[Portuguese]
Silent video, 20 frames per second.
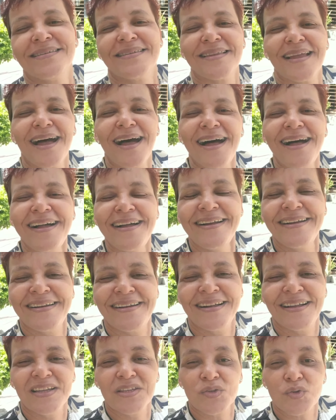tá?
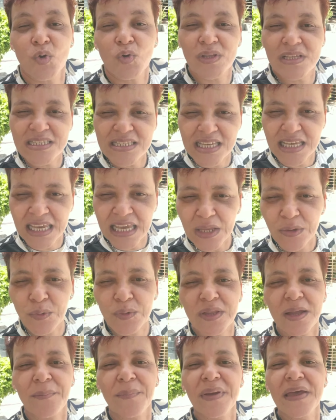Tô te seguindo
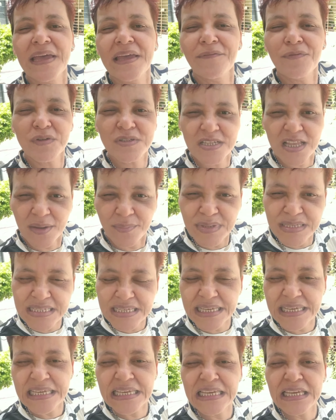também, você está me
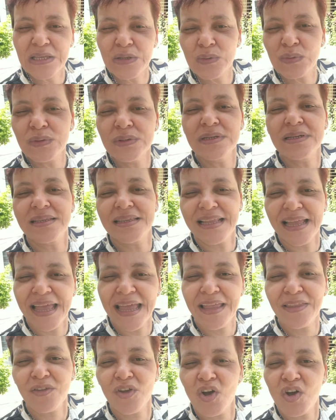seguindo,
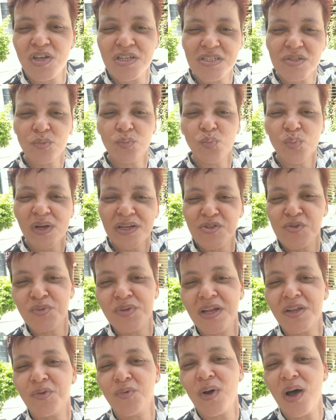né? Nós, uma
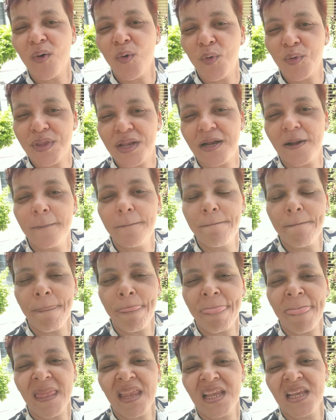ajudando a outra
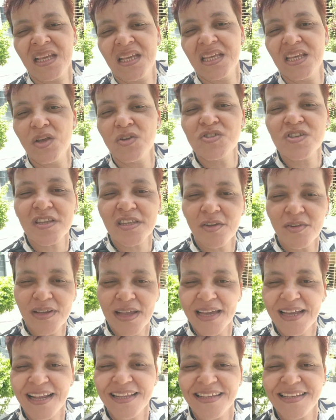e eu só tenho que
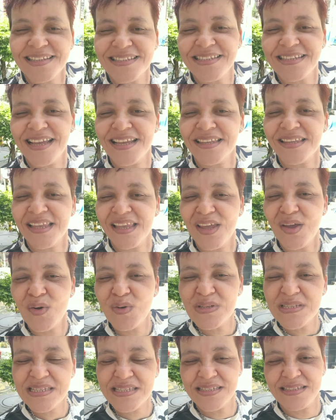agradecer a
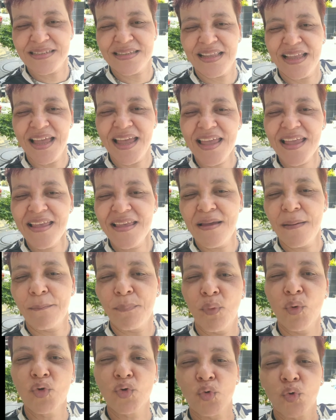Deus, né,
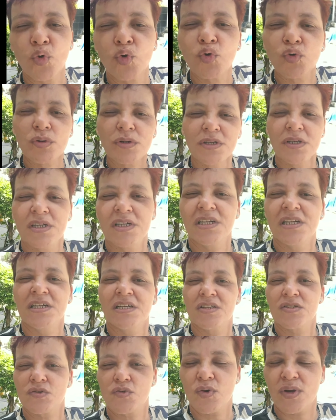por tudo.
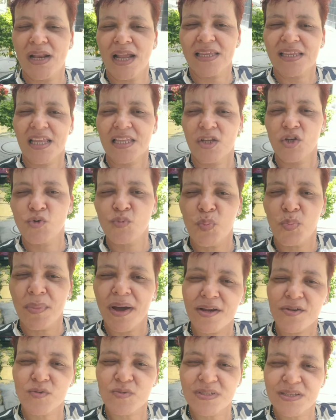Sou grata a Deus por
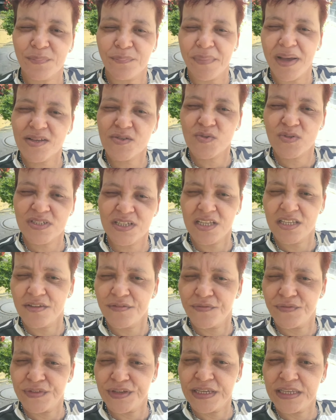mais um, mais um dia de
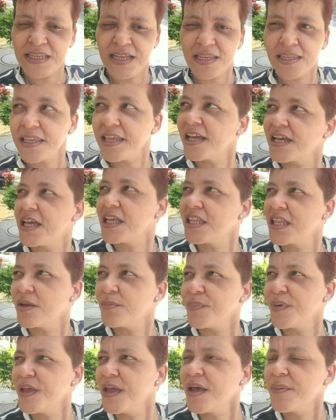vida. Tem aqui
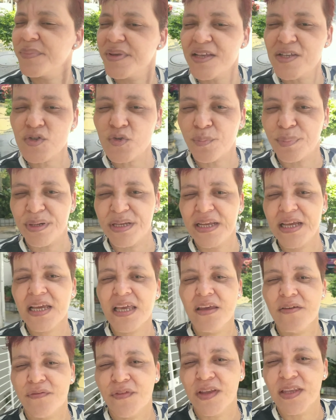também a minha sobrinha
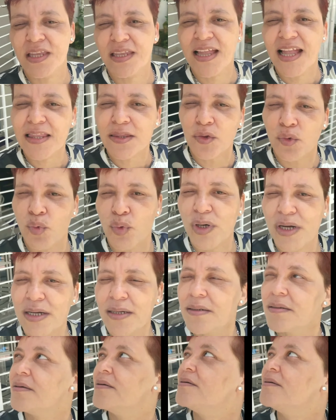que vende Natura.